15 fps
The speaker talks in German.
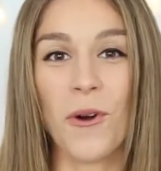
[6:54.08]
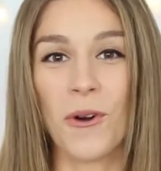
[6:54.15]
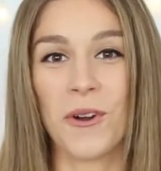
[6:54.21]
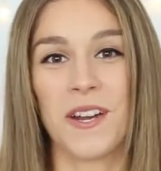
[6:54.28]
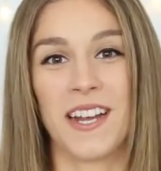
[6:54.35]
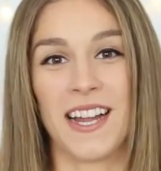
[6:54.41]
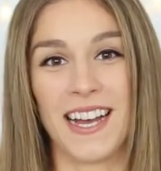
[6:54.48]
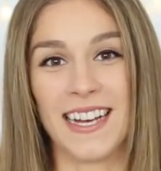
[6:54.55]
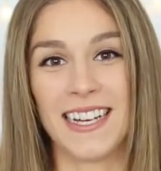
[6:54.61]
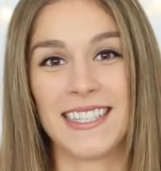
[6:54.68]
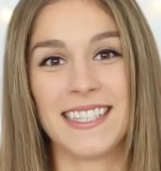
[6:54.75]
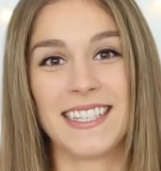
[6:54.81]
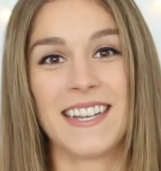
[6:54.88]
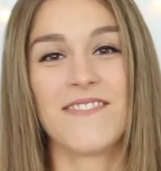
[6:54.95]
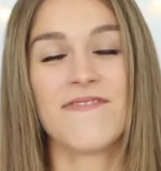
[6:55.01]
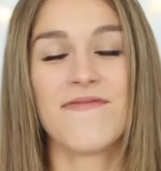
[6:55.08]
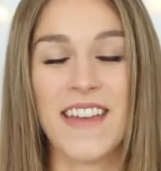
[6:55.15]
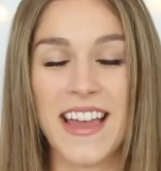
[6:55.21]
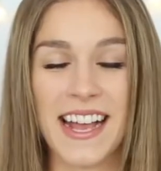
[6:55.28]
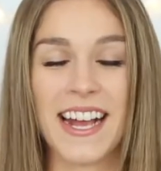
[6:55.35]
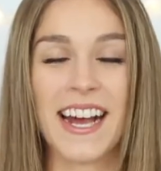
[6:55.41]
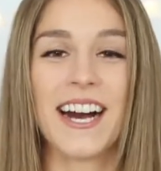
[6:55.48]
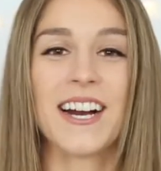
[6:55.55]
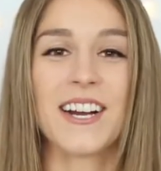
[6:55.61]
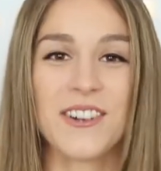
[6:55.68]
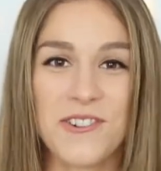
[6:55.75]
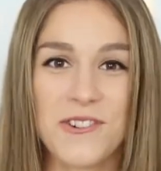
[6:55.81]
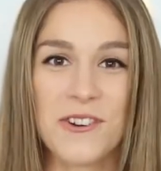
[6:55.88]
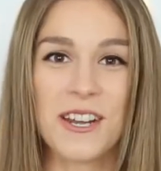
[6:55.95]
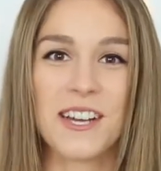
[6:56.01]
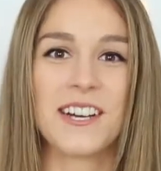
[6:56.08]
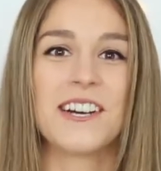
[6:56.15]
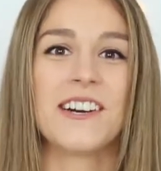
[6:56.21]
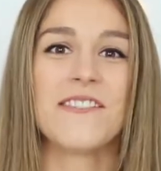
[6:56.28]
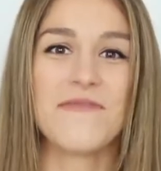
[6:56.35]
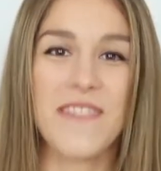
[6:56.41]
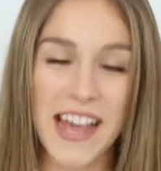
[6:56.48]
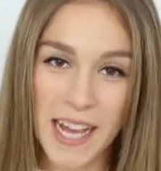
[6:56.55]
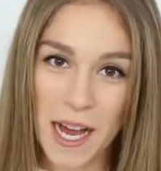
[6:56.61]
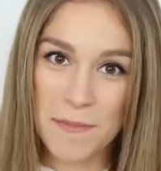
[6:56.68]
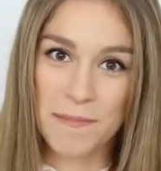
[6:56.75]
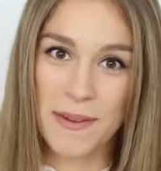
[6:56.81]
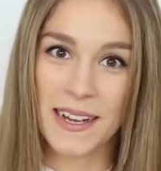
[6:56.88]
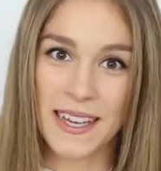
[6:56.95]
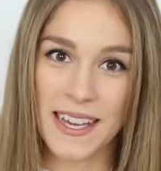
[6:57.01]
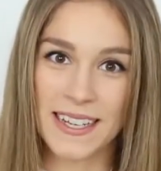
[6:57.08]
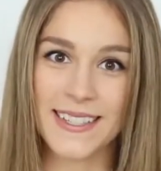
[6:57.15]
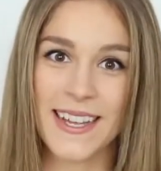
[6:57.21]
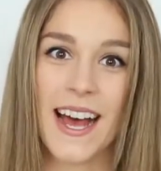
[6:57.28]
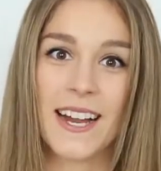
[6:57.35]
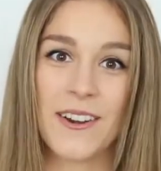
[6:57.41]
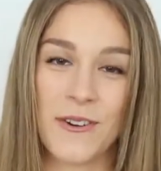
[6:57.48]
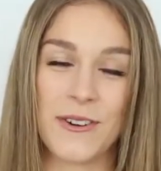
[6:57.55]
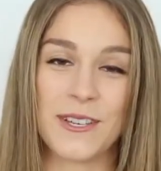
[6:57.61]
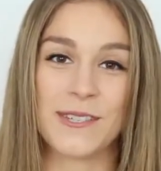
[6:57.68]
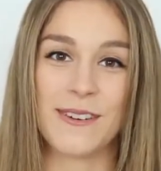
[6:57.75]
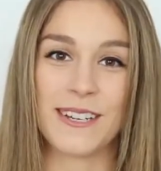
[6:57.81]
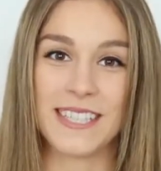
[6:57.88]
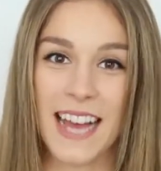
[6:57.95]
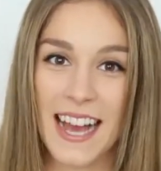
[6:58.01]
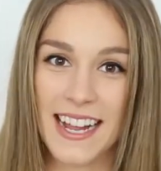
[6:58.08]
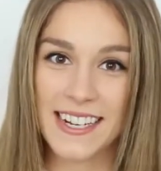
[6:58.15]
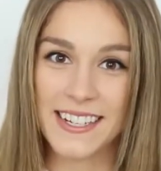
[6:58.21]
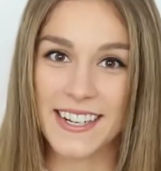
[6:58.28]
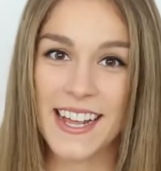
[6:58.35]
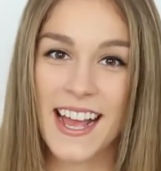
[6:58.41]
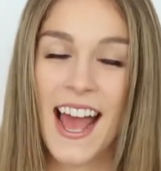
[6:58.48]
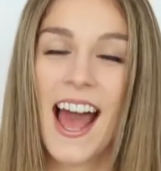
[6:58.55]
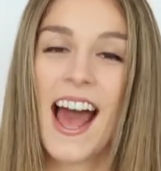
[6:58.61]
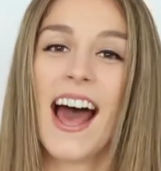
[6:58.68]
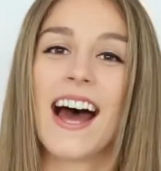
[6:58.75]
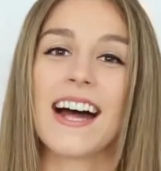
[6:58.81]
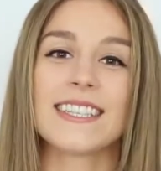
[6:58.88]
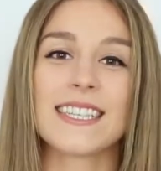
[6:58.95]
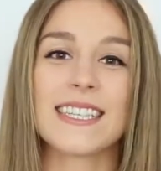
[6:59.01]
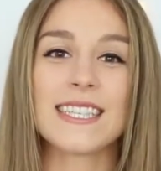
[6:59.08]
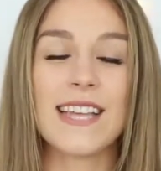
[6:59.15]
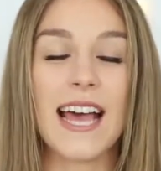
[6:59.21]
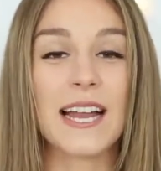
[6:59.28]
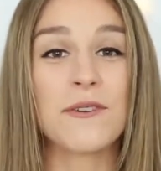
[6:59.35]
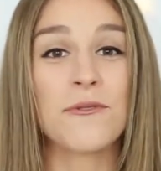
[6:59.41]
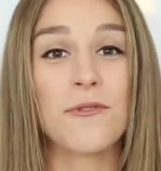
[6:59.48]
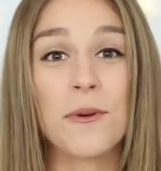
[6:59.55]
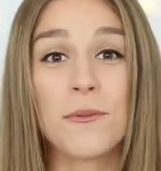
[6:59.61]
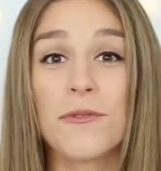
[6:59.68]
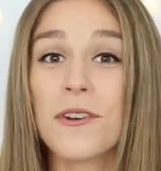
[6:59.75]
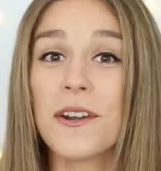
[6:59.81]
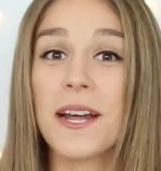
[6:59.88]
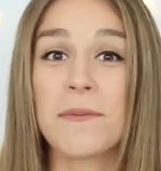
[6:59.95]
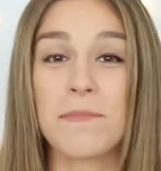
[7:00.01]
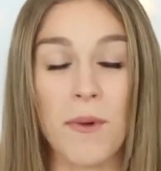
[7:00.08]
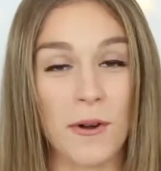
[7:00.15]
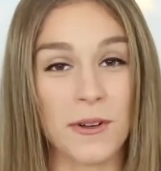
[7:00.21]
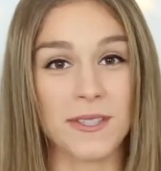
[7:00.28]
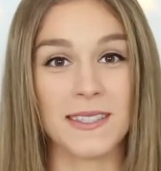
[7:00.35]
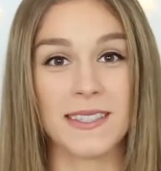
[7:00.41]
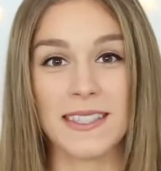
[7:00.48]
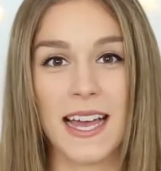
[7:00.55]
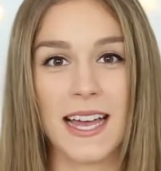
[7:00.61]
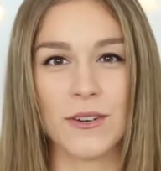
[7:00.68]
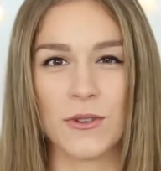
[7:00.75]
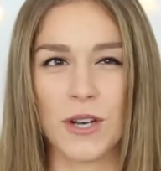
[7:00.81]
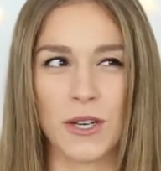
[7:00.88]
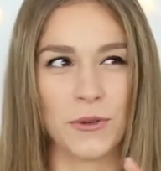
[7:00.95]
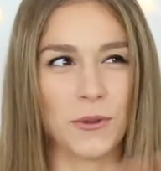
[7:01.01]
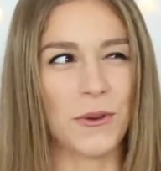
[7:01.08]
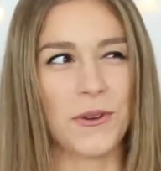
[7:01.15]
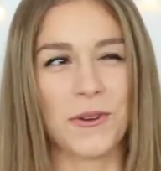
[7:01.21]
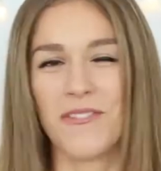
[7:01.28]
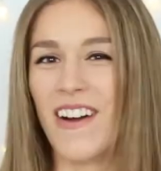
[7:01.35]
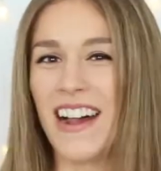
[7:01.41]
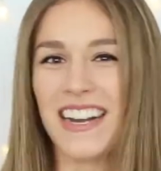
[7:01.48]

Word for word: 500 mega coole Make-up-Pakete an euch verteilen. Also es werden 500 Boxen sein oder Tüten,